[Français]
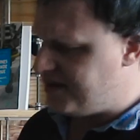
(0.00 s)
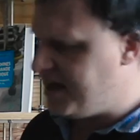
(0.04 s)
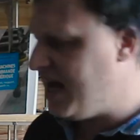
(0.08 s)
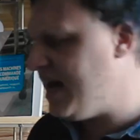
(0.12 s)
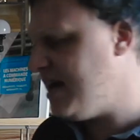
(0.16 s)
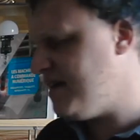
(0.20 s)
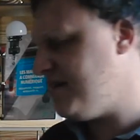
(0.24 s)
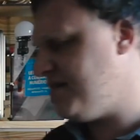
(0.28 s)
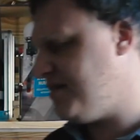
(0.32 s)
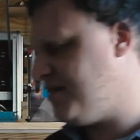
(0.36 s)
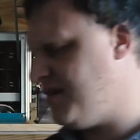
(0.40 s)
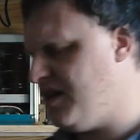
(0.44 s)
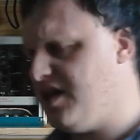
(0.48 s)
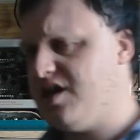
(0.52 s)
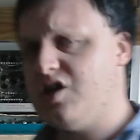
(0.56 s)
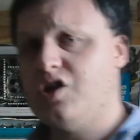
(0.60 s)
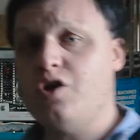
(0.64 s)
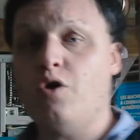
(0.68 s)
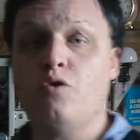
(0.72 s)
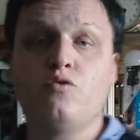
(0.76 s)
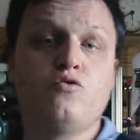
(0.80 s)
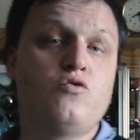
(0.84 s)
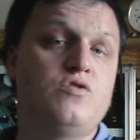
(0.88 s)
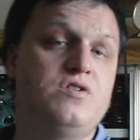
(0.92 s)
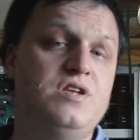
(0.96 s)
Ça, c'est
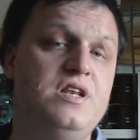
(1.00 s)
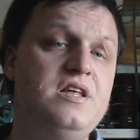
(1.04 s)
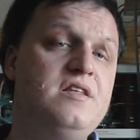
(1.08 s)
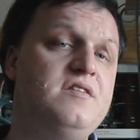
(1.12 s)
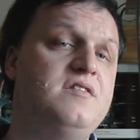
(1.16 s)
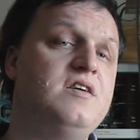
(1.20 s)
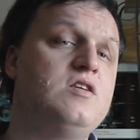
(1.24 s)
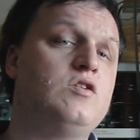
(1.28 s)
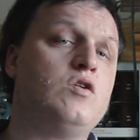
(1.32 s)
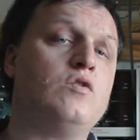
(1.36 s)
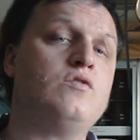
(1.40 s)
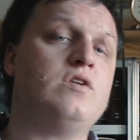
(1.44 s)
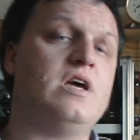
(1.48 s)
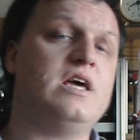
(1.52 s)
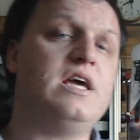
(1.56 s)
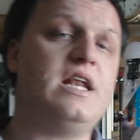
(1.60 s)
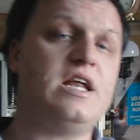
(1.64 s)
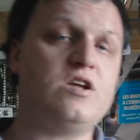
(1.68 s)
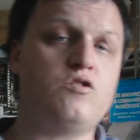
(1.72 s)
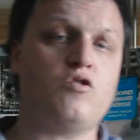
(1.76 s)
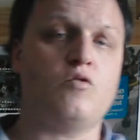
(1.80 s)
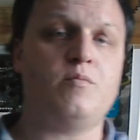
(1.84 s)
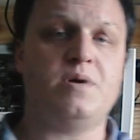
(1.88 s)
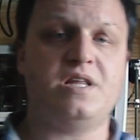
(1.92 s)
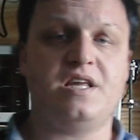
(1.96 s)
quand on utilise des ondes
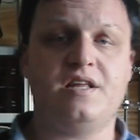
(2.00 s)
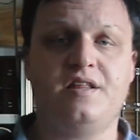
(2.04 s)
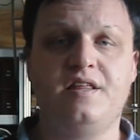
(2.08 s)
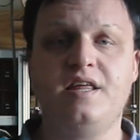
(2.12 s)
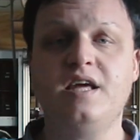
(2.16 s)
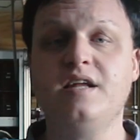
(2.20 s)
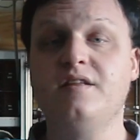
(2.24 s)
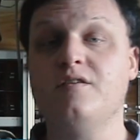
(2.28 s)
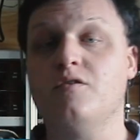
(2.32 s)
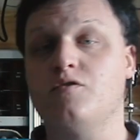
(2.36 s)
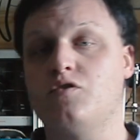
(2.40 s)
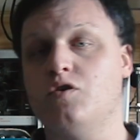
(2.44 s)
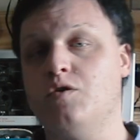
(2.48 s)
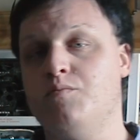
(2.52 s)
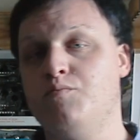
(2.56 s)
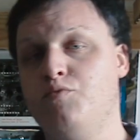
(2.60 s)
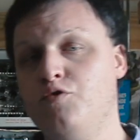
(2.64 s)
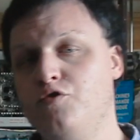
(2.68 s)
électromagnétiques dans un